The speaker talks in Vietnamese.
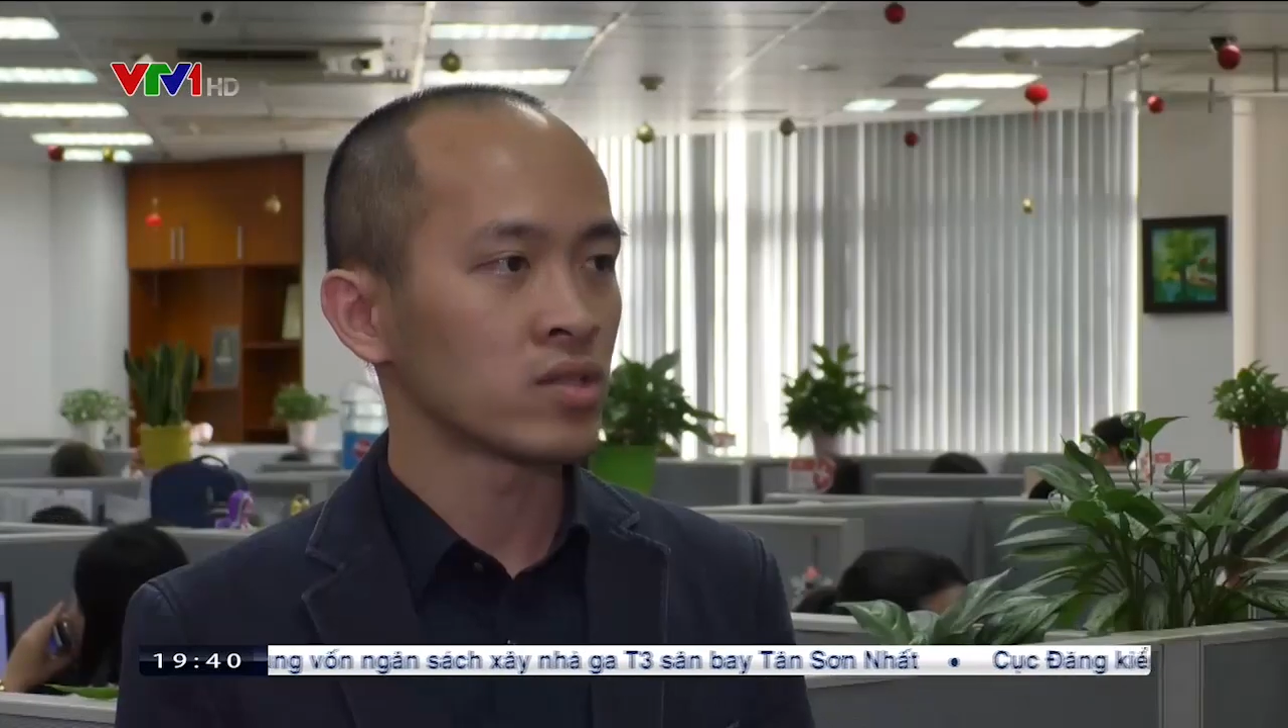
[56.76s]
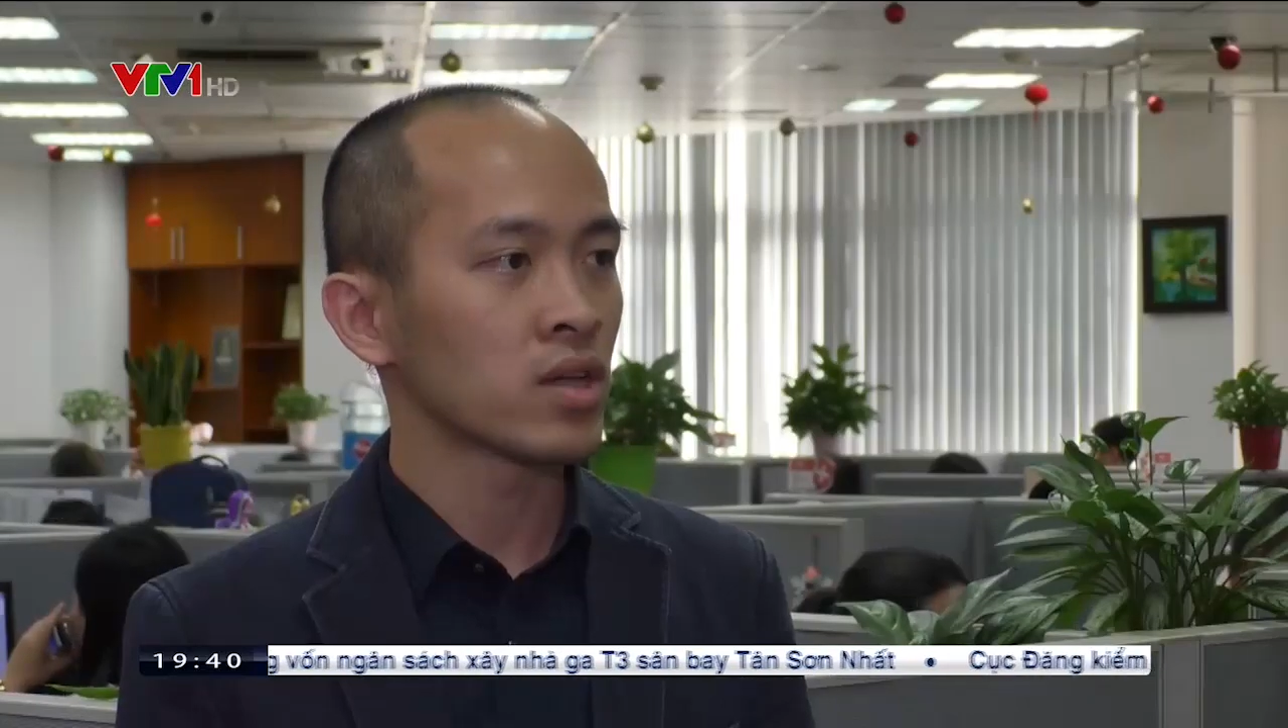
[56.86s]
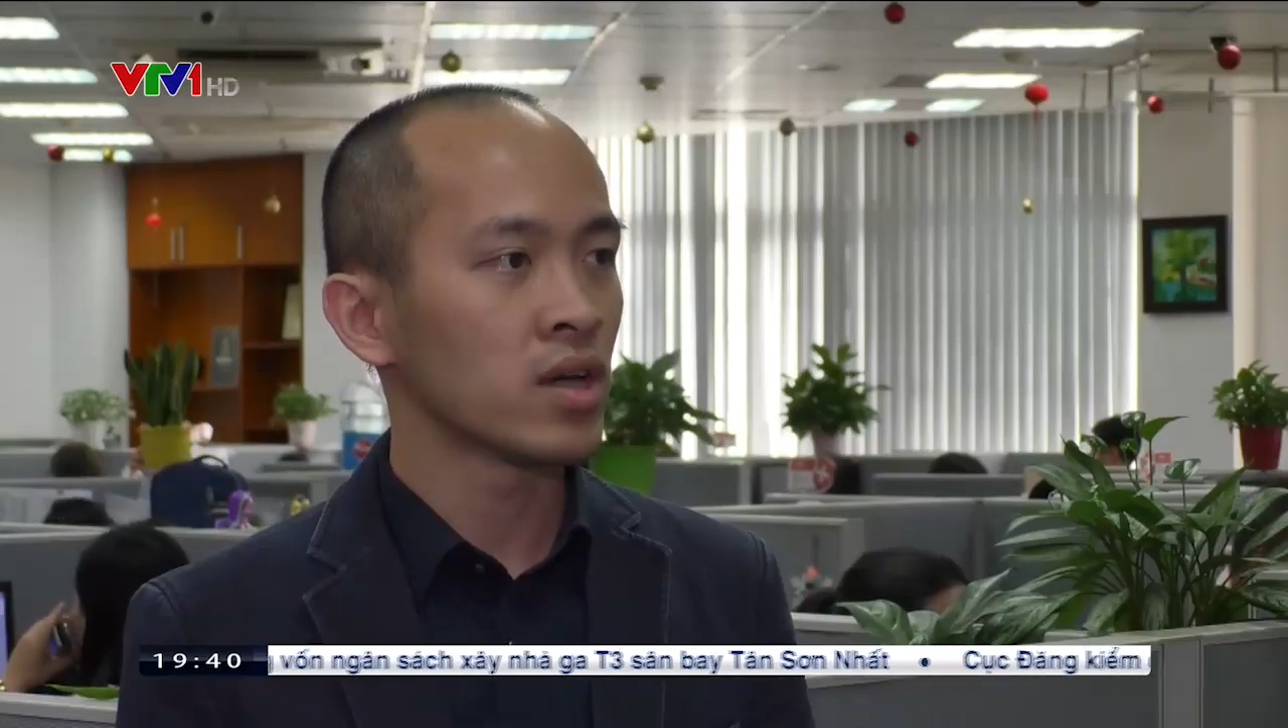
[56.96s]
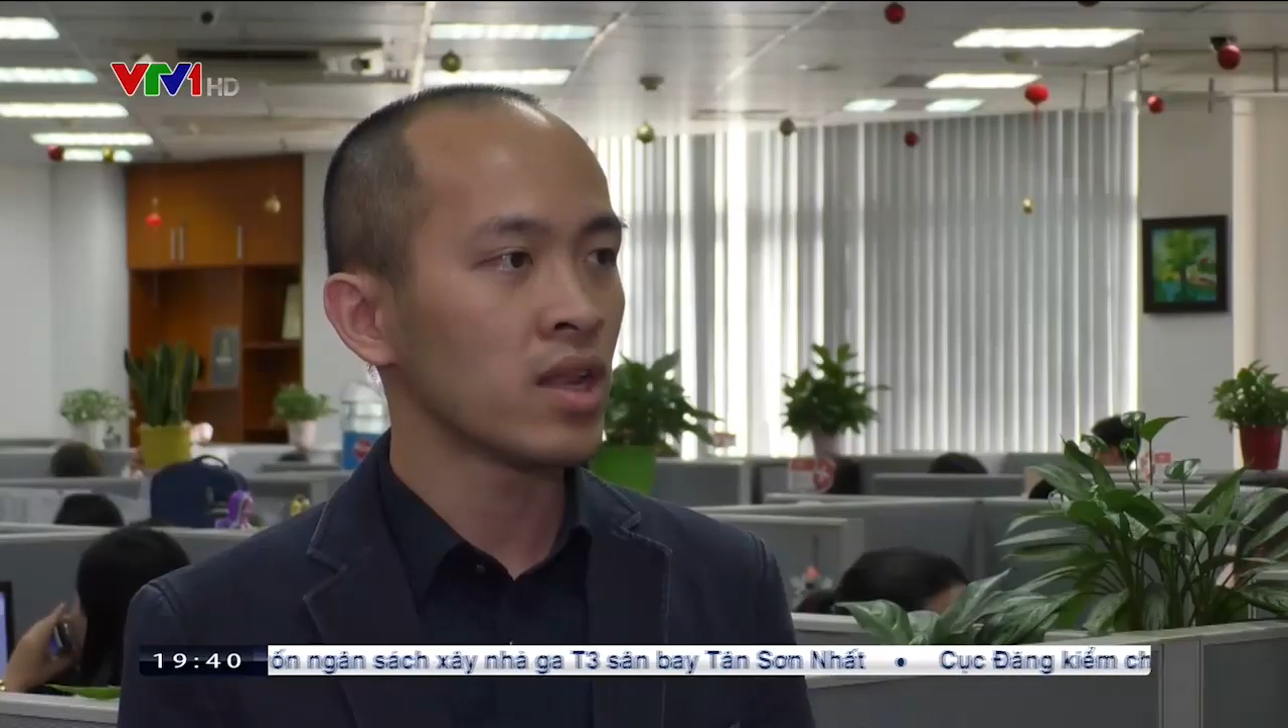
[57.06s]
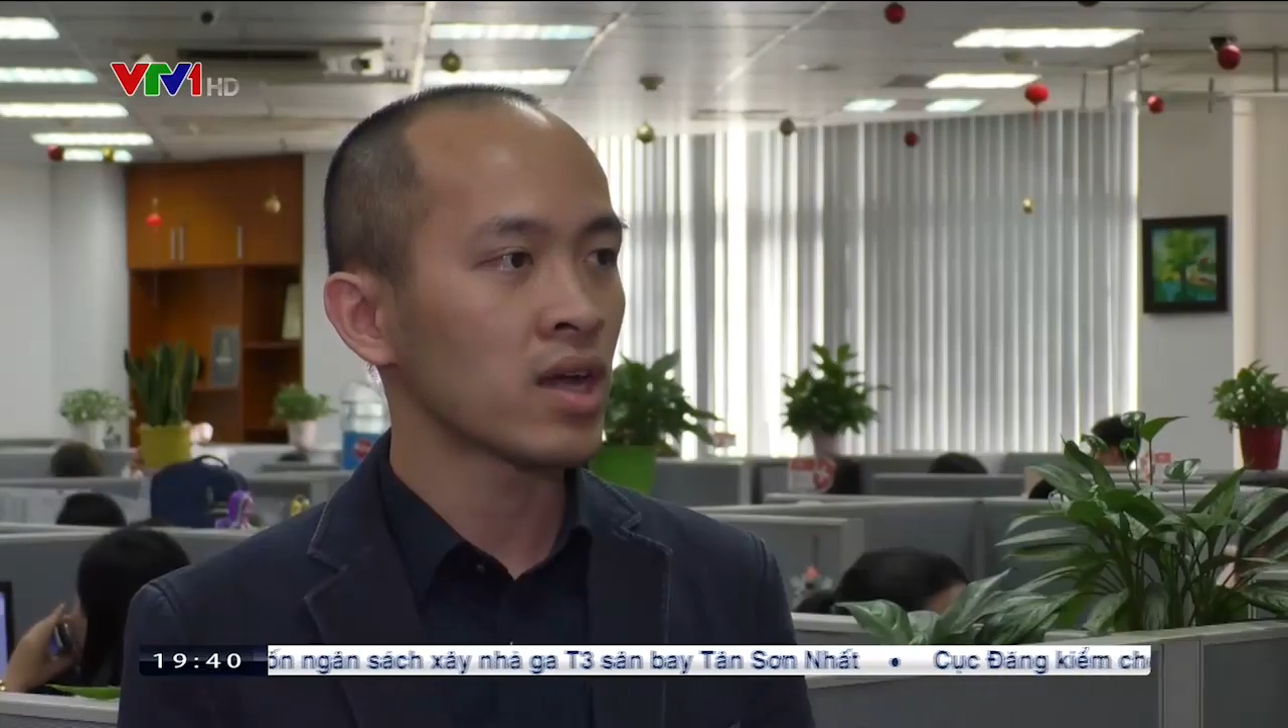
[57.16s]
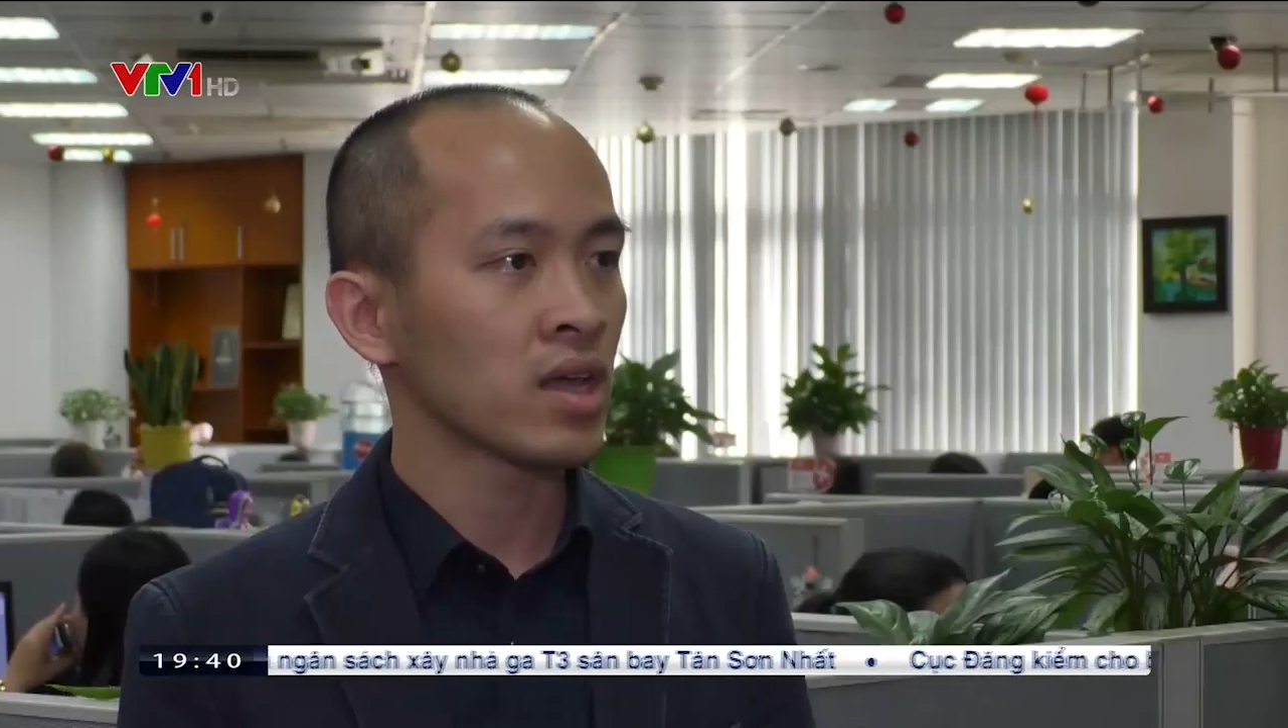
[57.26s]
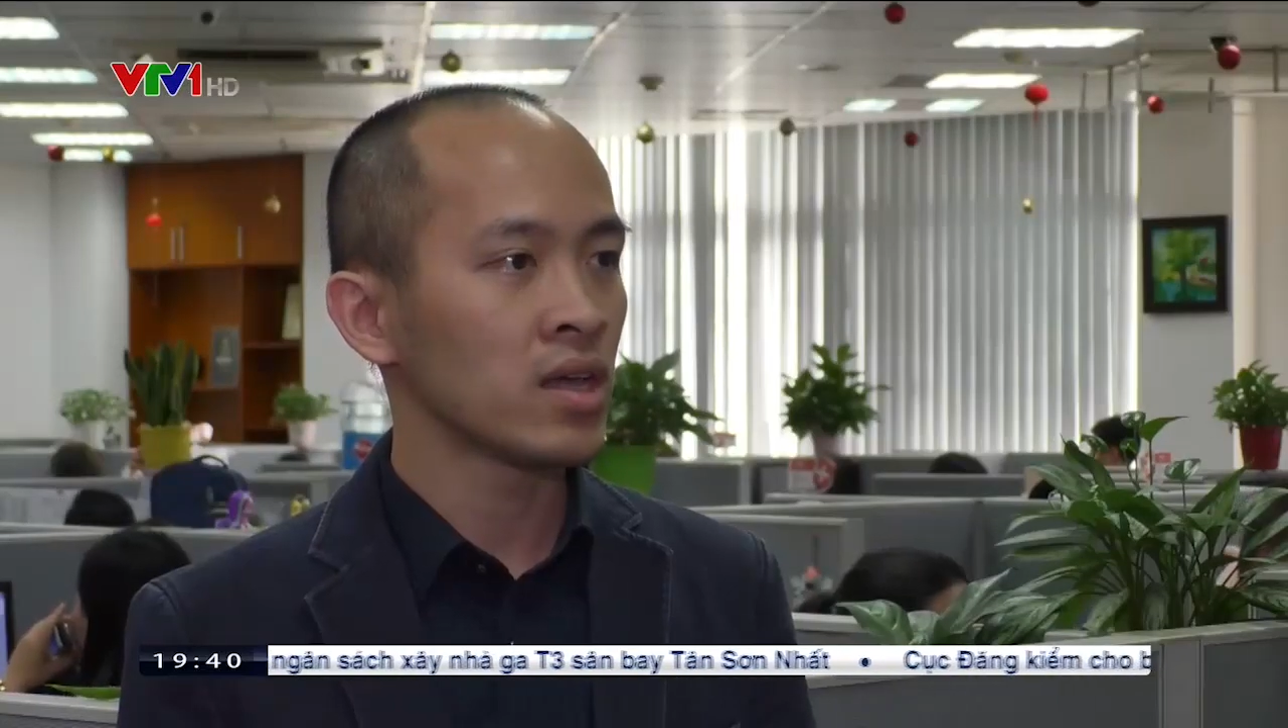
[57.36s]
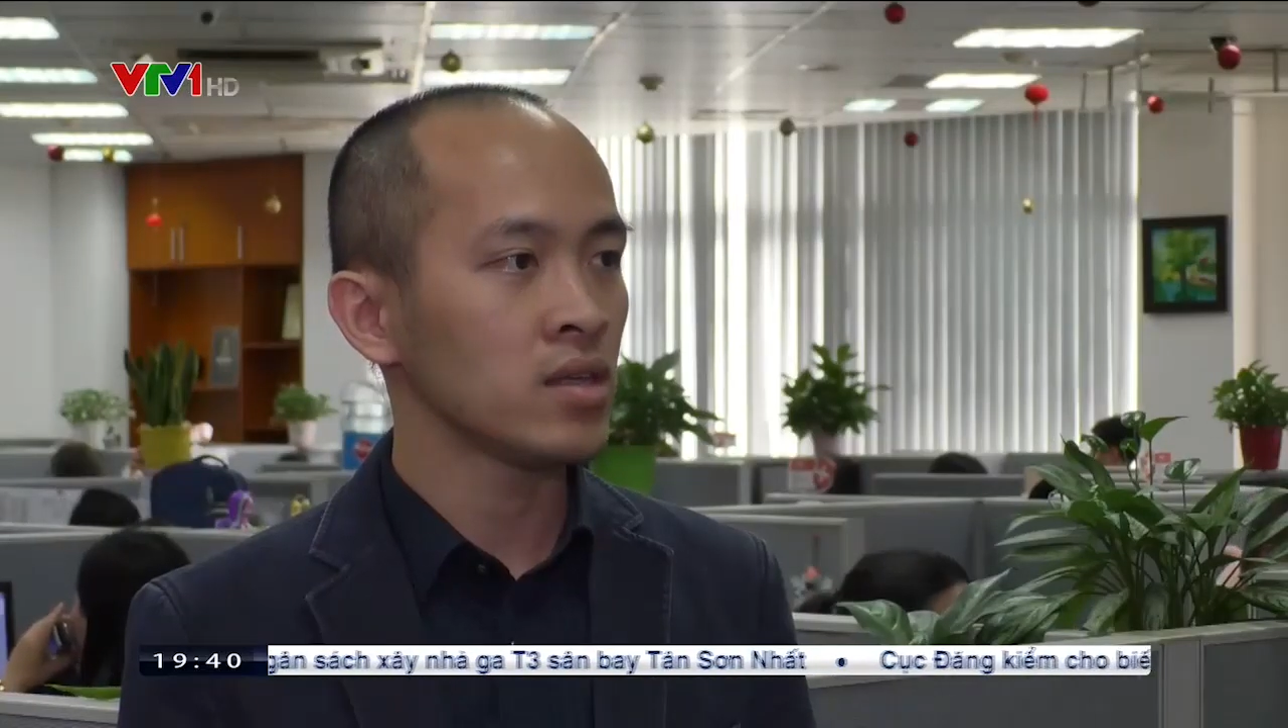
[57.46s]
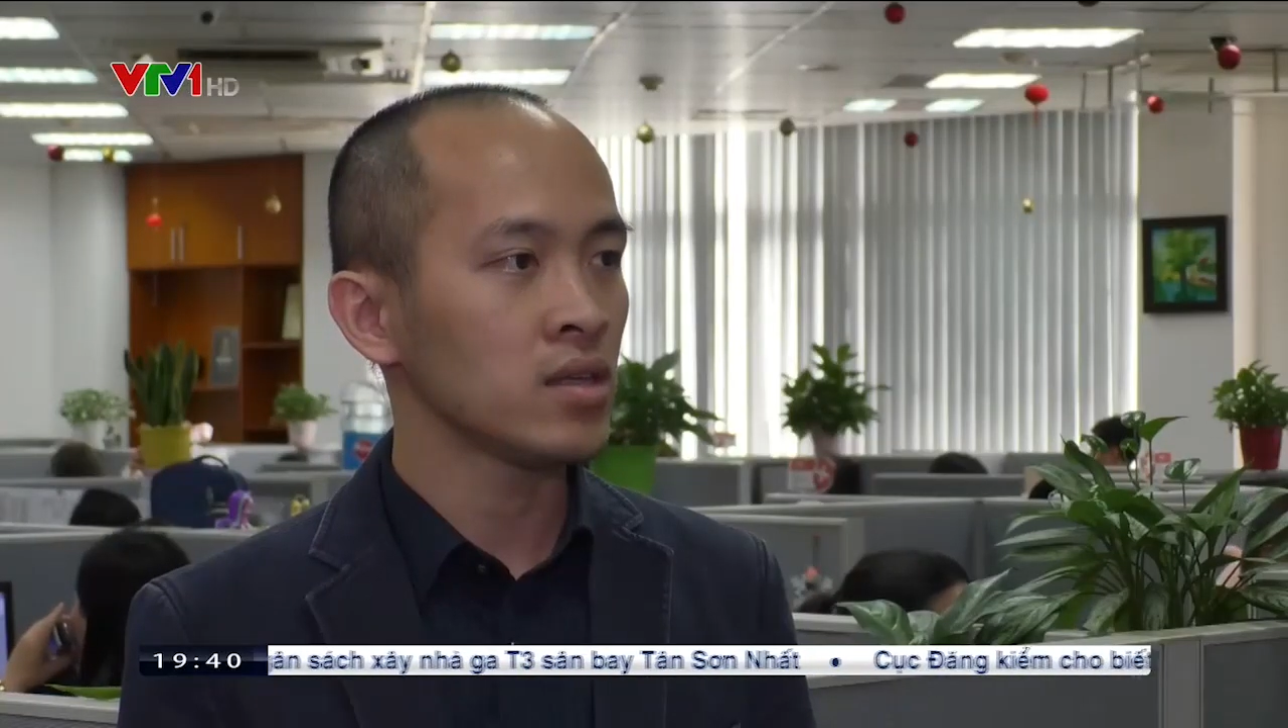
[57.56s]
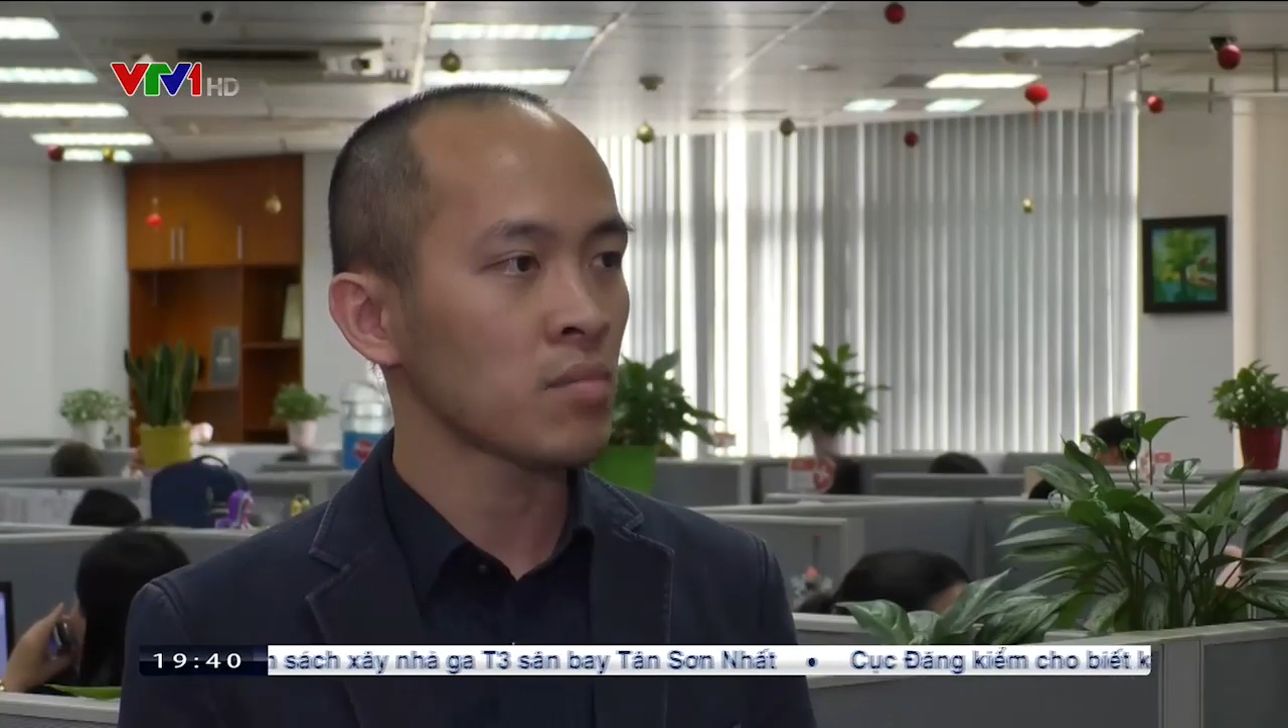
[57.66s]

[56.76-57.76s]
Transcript: À, cho thấy là cái